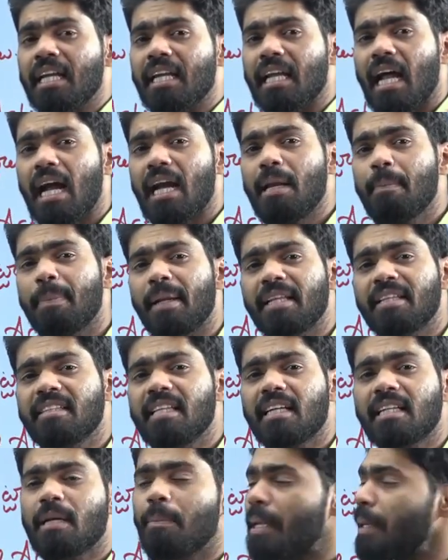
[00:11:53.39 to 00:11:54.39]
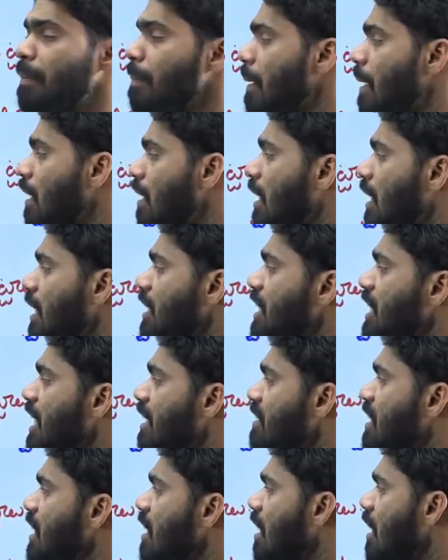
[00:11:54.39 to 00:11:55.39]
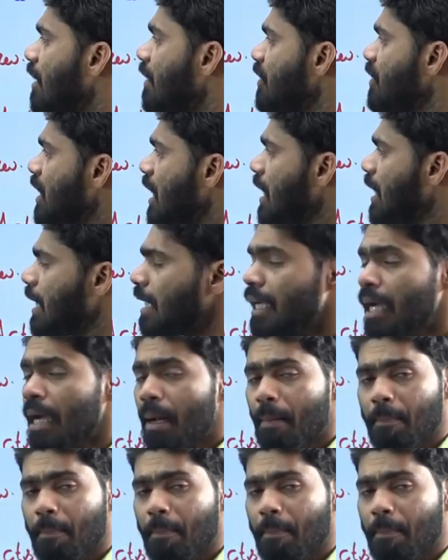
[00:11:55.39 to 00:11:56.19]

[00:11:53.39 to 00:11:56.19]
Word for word: రాని ప్రత్యక్ష పరిపాలన అనేది ఏ విధంగా ఉందని